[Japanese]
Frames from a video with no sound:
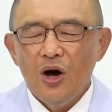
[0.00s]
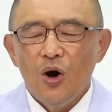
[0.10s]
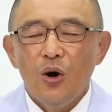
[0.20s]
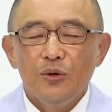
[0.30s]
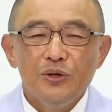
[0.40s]

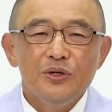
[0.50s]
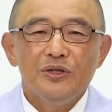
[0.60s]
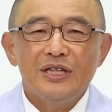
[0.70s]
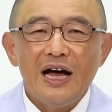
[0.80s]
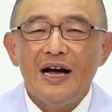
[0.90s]
負う
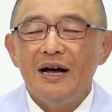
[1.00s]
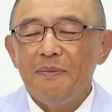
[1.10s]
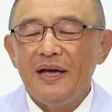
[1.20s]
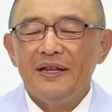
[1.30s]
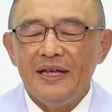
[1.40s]
た
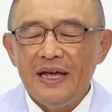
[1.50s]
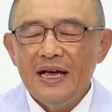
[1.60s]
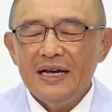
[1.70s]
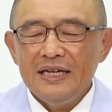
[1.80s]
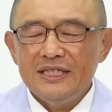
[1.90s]
めに
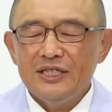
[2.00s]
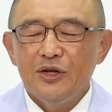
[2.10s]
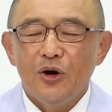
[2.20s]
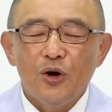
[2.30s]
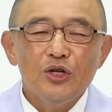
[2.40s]
一
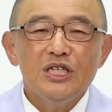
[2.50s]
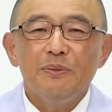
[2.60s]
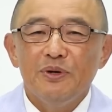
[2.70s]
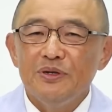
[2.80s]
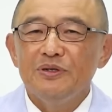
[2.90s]
度ご
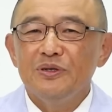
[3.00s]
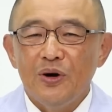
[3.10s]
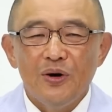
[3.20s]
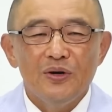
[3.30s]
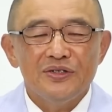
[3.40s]
自分
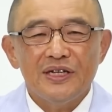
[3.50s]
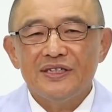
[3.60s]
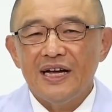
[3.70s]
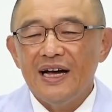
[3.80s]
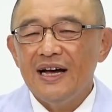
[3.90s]
を
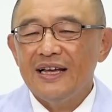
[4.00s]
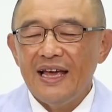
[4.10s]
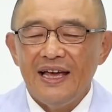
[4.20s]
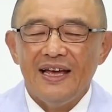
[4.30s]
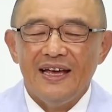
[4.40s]
捧
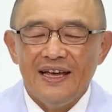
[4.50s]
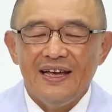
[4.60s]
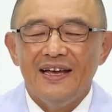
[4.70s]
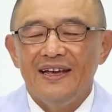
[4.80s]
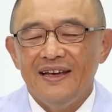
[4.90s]

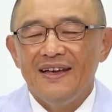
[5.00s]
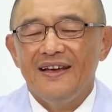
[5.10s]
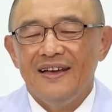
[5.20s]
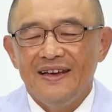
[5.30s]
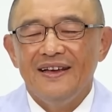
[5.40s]

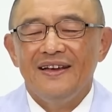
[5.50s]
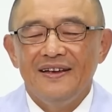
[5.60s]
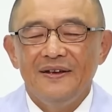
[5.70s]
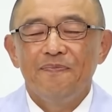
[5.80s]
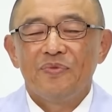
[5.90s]

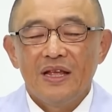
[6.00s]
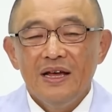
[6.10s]
げ